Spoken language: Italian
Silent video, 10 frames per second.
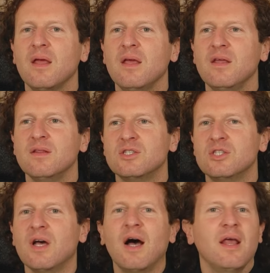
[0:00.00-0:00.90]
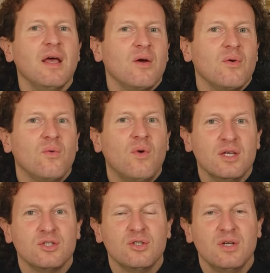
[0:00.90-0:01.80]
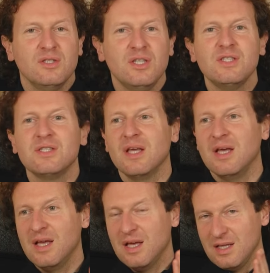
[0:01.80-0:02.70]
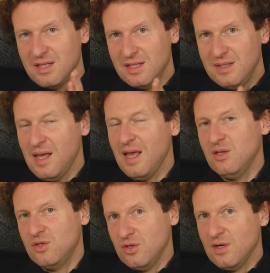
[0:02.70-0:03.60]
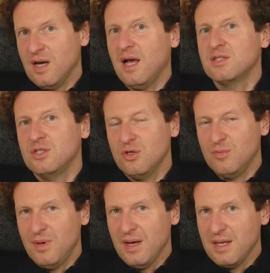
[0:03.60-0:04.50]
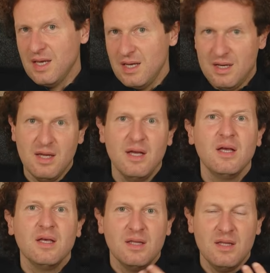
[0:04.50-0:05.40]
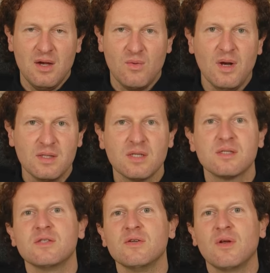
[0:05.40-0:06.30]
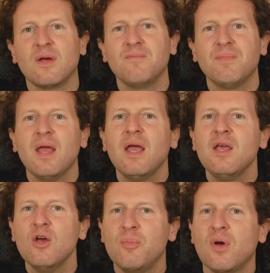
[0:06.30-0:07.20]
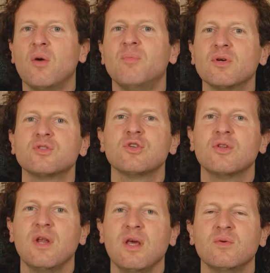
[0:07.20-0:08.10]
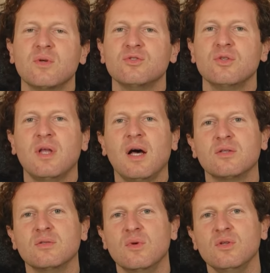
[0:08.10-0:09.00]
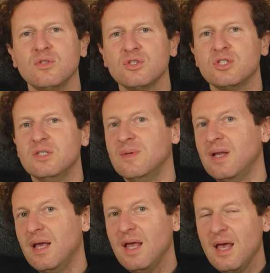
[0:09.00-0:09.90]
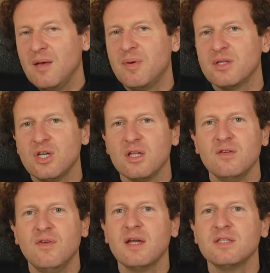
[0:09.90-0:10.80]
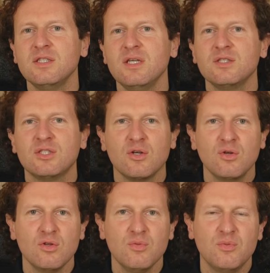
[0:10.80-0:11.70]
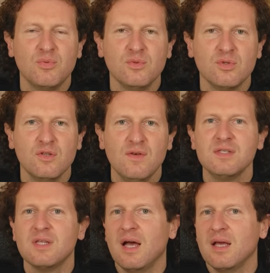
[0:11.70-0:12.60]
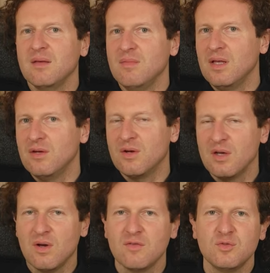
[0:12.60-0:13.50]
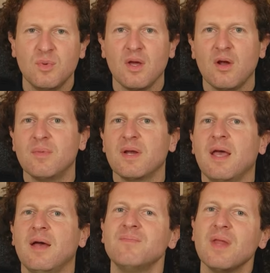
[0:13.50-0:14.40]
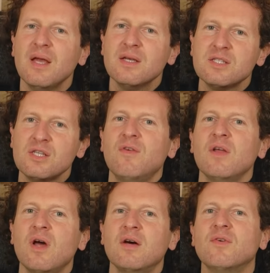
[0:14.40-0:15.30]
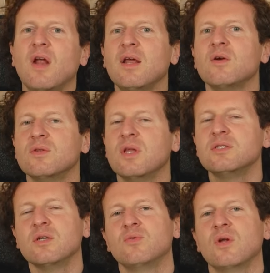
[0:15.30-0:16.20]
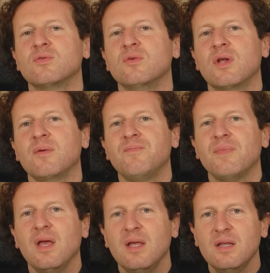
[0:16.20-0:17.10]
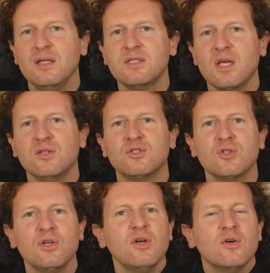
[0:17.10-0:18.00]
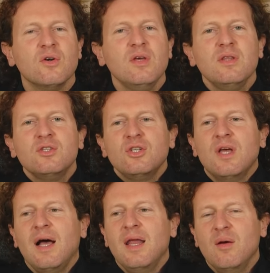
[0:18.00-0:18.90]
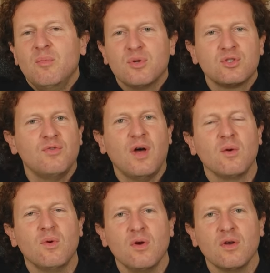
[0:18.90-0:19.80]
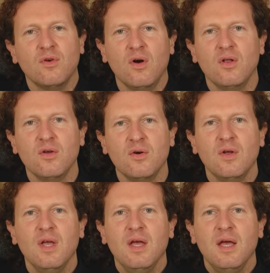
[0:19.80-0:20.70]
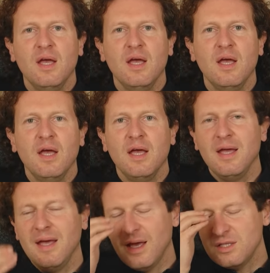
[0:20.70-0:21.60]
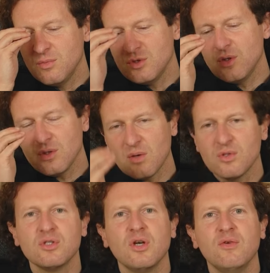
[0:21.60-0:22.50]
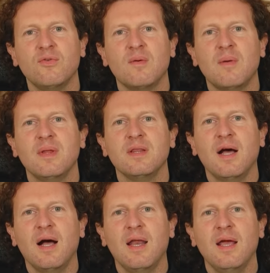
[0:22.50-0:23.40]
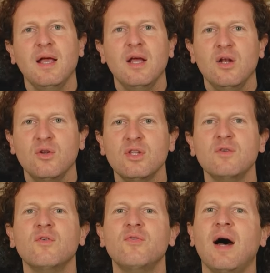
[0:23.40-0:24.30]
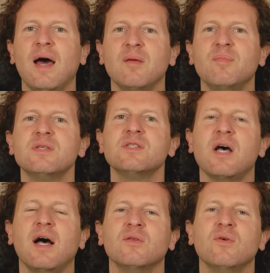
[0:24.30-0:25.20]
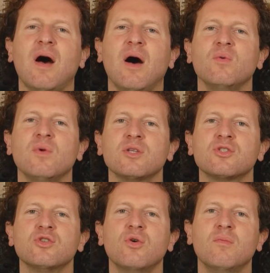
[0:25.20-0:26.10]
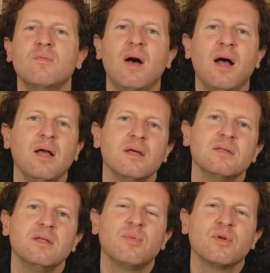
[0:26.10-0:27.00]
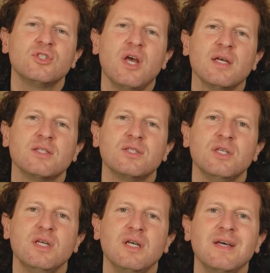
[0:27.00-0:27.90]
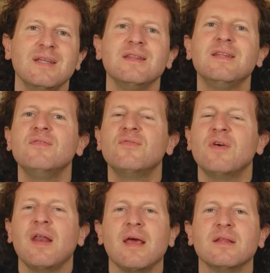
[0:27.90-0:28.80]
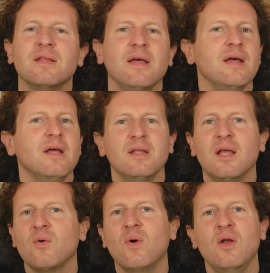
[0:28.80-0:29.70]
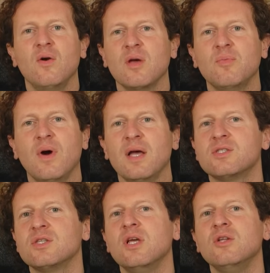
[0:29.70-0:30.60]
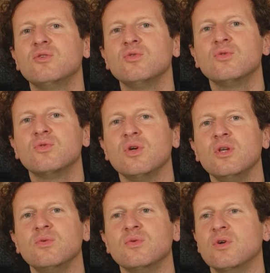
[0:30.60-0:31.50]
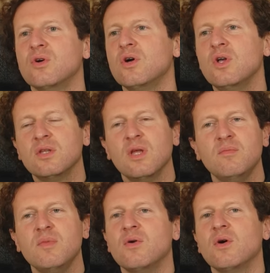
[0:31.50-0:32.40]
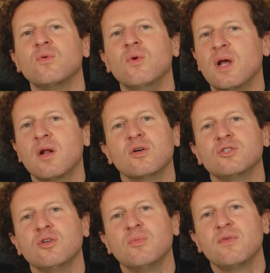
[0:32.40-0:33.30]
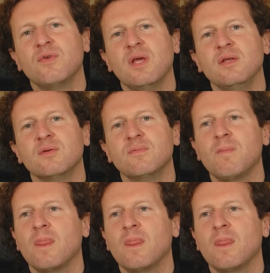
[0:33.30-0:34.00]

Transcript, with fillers: In digitale questo non esiste dentro il classico plugin di equalizzazione. Io però posso ottenere un risultato molto simile e per certi versi, secondo il mio punto di vista, anche migliore, ora vi spiegherò perché, se vado a lavorare con dei saturatori. Nel senso, io in digitale posso fare quello che voglio, eh, è semplicemente una questione di forma mentale, lo devo fare pensando a una somma di processi differente da quello che può essere il tutto in uno del mio equo analogico preferito.